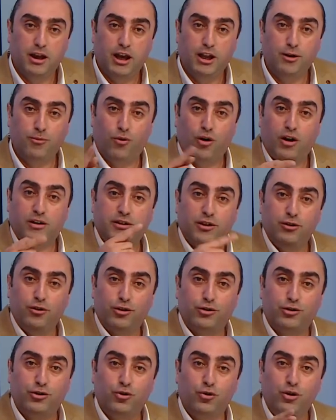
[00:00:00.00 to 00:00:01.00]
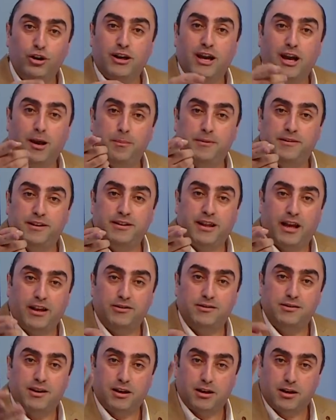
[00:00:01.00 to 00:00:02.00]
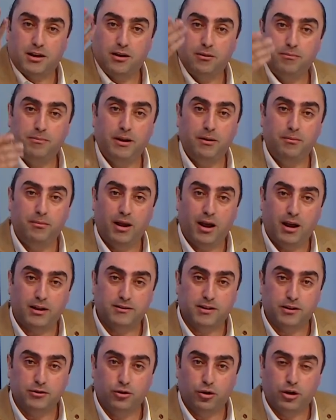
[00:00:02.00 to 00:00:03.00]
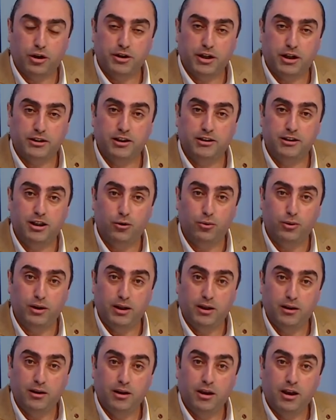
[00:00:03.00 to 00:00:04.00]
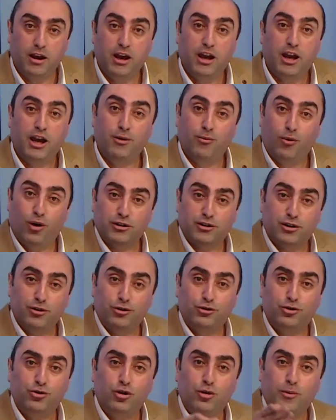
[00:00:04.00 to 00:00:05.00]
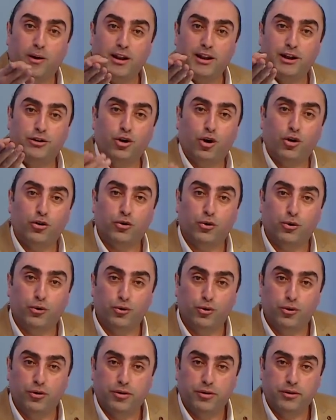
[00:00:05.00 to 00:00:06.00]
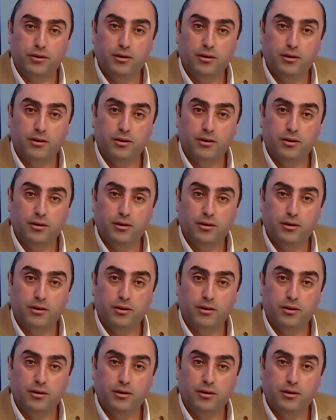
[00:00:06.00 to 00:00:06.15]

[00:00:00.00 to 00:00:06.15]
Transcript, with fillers: المواطن الاردني هو اللي قاعد بسد عجزك باملاءات صندوق النقد الدولي المواطن الاردني هو اللي بخليك تاخذ قروض